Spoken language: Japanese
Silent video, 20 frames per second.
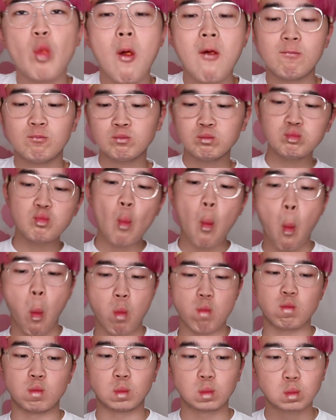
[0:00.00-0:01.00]
う
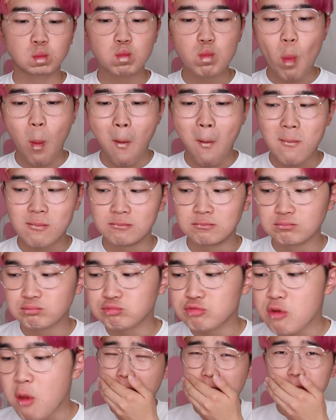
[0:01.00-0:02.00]
ん
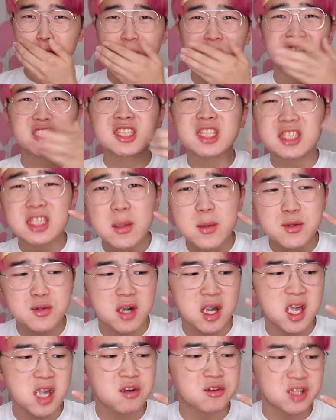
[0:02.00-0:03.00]
めっちゃ食べるの
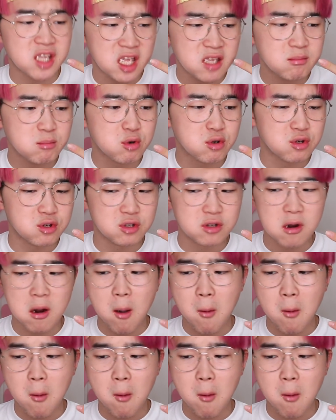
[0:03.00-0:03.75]
早くない僕